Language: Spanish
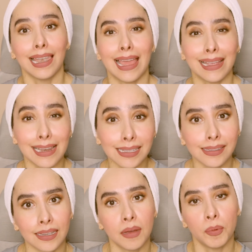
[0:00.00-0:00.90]
La
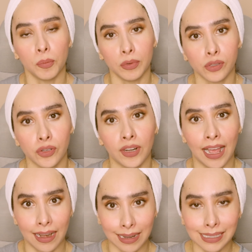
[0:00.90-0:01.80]
elastina
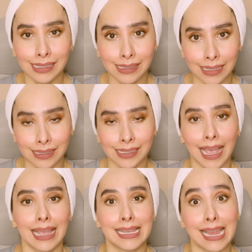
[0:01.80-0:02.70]
proporciona
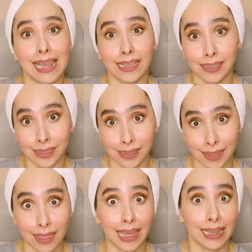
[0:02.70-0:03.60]
resistencia y
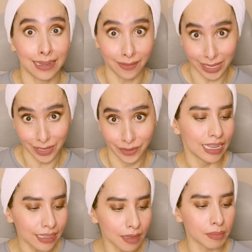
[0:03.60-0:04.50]
elasticidad al cabello
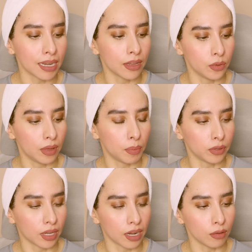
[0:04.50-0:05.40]
y también ayuda a
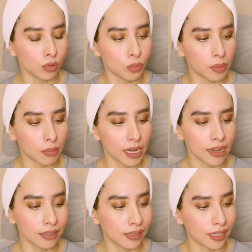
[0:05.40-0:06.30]
protegerlo súper
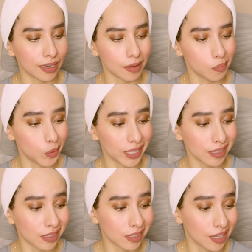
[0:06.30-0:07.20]
bien, así que
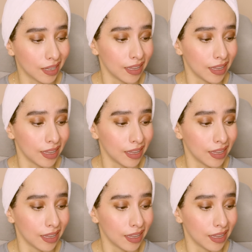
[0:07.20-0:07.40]
pues